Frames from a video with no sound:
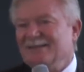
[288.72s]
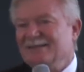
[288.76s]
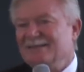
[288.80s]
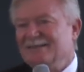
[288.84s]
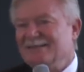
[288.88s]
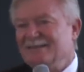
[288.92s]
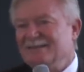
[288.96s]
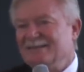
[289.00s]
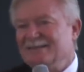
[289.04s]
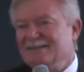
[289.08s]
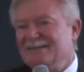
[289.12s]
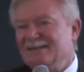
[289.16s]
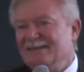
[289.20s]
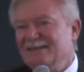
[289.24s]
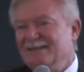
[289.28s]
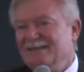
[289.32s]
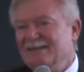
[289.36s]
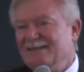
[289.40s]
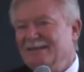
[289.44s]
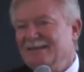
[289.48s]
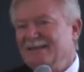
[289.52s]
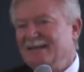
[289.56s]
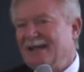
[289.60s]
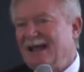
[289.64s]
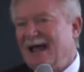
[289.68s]
dass
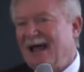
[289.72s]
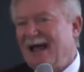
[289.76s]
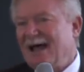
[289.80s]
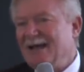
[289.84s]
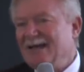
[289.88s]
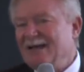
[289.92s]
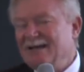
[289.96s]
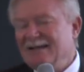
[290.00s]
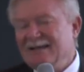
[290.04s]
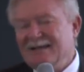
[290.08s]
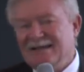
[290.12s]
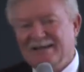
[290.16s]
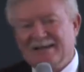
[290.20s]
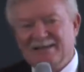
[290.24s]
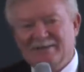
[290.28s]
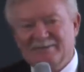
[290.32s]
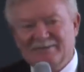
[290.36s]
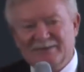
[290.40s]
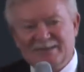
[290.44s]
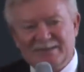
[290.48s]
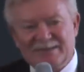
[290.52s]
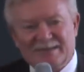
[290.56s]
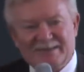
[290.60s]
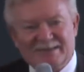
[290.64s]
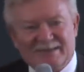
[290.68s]
äh, alle
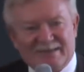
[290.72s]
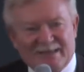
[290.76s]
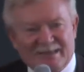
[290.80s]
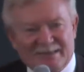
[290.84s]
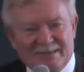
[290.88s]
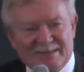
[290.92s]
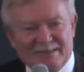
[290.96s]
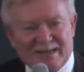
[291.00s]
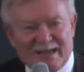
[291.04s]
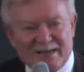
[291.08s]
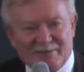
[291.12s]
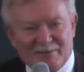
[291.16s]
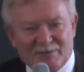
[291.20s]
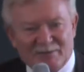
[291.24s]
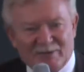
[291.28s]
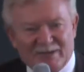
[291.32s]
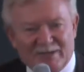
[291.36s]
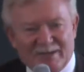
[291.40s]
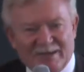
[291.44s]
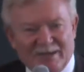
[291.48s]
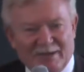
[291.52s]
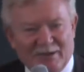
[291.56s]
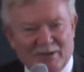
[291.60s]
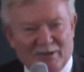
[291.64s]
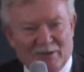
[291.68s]
wichtigen
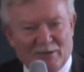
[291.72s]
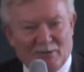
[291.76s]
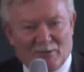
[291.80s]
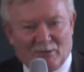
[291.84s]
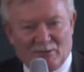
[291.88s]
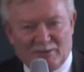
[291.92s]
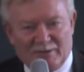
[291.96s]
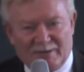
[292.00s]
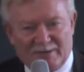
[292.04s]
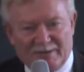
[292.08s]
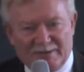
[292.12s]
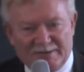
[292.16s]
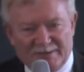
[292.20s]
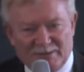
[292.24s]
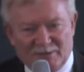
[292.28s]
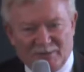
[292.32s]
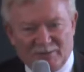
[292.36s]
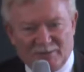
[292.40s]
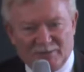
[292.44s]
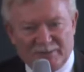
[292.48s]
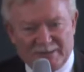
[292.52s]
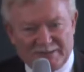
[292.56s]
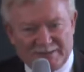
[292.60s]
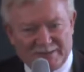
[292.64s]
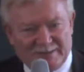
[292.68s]
Entscheidungen oder zu,
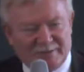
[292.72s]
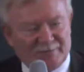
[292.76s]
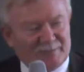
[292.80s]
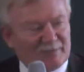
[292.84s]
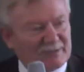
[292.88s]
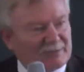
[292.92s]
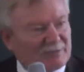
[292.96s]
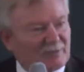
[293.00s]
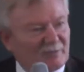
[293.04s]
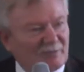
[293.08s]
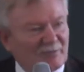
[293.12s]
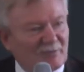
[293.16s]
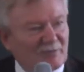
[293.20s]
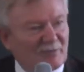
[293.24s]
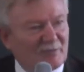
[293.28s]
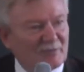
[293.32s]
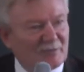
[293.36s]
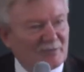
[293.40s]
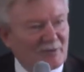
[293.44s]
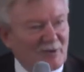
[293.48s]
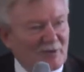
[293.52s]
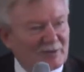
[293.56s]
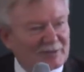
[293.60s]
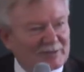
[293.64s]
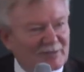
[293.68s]
bis hin bis zu
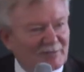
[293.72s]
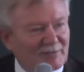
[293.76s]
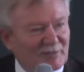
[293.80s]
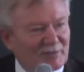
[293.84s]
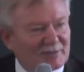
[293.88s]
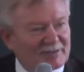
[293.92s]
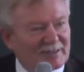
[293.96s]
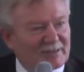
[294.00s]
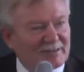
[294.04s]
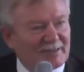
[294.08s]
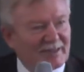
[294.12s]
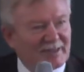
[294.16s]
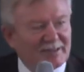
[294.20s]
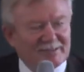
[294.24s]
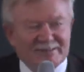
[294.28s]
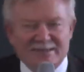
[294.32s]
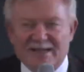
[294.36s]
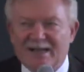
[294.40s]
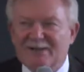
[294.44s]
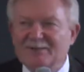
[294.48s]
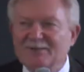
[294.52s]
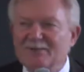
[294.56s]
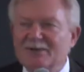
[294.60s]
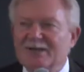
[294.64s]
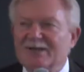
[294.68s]
95 Prozent der
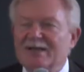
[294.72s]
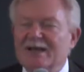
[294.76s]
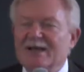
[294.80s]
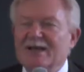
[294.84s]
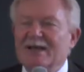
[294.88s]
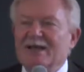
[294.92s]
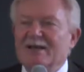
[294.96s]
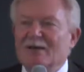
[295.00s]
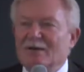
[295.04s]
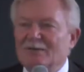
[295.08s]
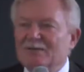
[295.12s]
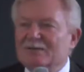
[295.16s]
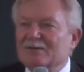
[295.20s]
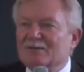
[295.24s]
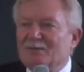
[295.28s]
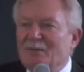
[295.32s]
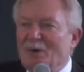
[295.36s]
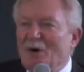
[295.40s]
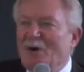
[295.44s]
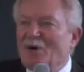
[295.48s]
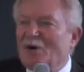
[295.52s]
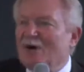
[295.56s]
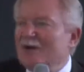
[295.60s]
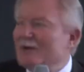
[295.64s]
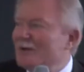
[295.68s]
Entscheidungen aus dem
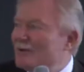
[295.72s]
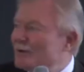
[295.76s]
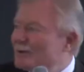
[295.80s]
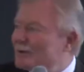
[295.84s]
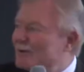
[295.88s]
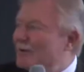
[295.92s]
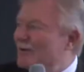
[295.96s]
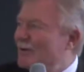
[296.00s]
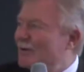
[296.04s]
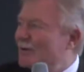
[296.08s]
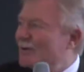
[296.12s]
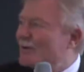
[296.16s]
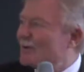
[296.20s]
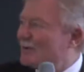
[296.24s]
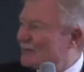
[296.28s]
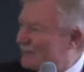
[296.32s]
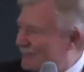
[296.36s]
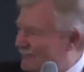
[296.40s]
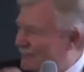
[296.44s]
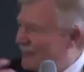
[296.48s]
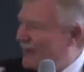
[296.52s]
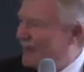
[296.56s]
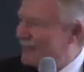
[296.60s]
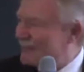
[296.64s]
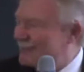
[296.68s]
Bauch herauskommen, aus
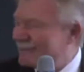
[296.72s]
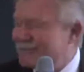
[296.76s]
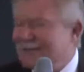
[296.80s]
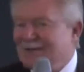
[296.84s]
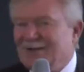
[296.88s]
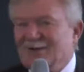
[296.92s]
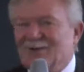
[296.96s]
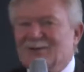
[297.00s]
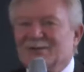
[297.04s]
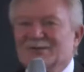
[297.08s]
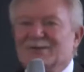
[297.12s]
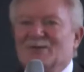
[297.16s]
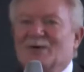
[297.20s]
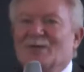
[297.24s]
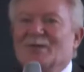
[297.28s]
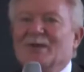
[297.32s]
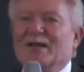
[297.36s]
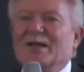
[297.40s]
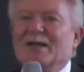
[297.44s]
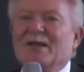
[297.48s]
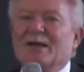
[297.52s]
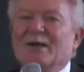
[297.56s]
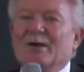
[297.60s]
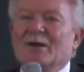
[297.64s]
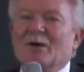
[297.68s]
dem Herzen
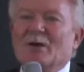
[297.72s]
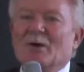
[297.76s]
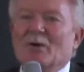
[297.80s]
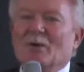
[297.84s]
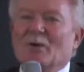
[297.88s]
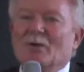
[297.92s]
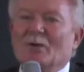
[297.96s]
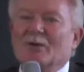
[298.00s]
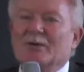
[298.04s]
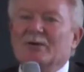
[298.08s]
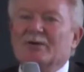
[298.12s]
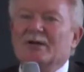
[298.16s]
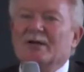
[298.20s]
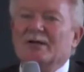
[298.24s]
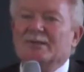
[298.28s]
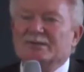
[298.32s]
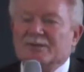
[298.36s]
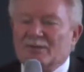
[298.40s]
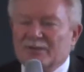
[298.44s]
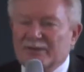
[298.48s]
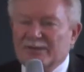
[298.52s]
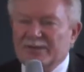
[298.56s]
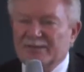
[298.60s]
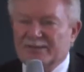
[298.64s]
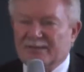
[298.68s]
herauskommen. Und
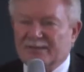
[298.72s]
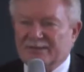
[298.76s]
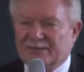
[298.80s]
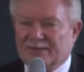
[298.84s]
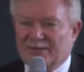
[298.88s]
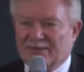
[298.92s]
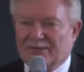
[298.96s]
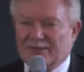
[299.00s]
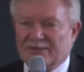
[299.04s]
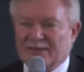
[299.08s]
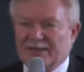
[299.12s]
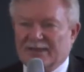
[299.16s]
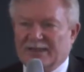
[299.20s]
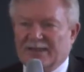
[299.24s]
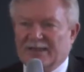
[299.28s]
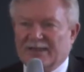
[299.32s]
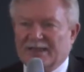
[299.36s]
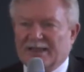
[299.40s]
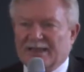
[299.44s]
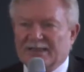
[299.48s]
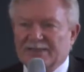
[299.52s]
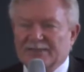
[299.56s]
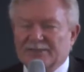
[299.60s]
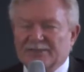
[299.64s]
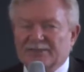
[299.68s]
so ist es auch.
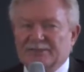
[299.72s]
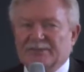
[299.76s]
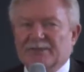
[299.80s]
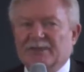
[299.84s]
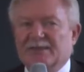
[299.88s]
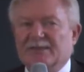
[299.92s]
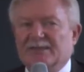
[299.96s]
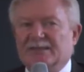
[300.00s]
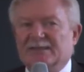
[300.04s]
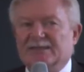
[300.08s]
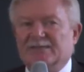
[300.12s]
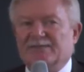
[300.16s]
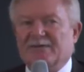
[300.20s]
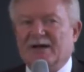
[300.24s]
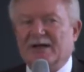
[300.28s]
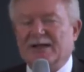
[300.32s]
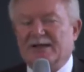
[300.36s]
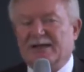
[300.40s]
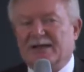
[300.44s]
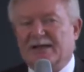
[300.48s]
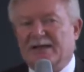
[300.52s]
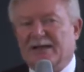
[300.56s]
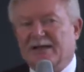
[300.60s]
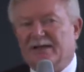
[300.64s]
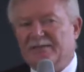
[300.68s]
Also zwar
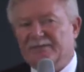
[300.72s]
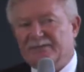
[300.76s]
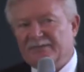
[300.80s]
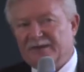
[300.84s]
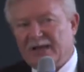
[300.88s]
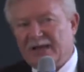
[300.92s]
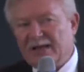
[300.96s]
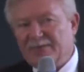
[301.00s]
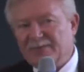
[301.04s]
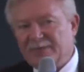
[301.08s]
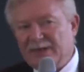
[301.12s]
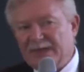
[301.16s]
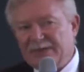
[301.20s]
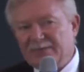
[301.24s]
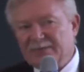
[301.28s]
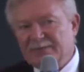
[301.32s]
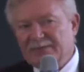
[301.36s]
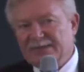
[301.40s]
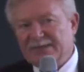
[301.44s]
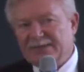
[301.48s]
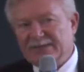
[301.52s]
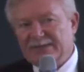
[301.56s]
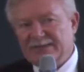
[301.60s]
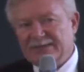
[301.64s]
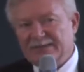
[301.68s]
helfen einem
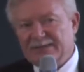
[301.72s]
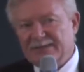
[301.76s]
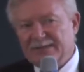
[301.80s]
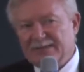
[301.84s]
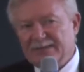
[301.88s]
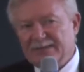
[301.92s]
natürlich diese